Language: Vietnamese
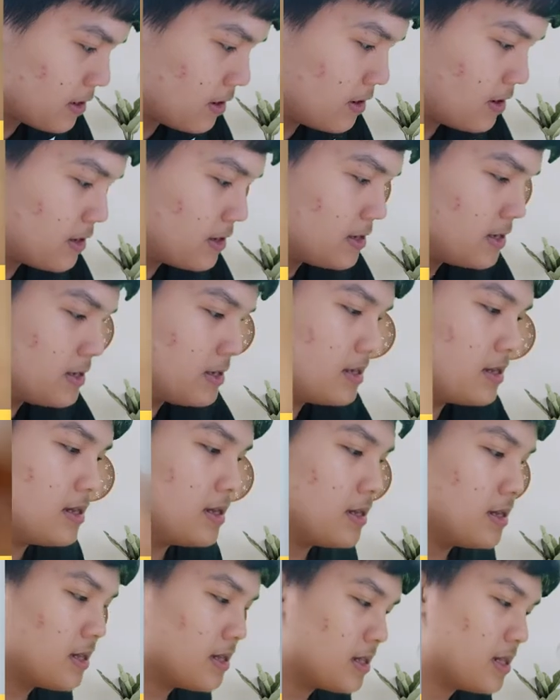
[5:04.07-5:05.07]
rồi
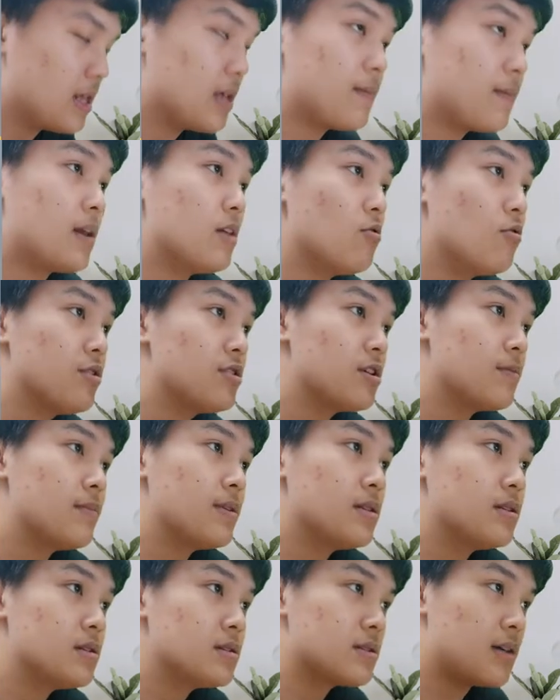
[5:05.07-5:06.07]
thì bạn lưu ý cho
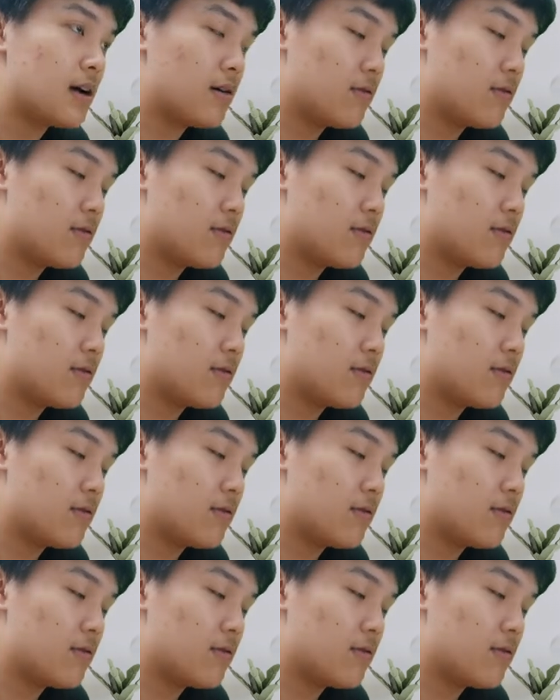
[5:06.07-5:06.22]
mình như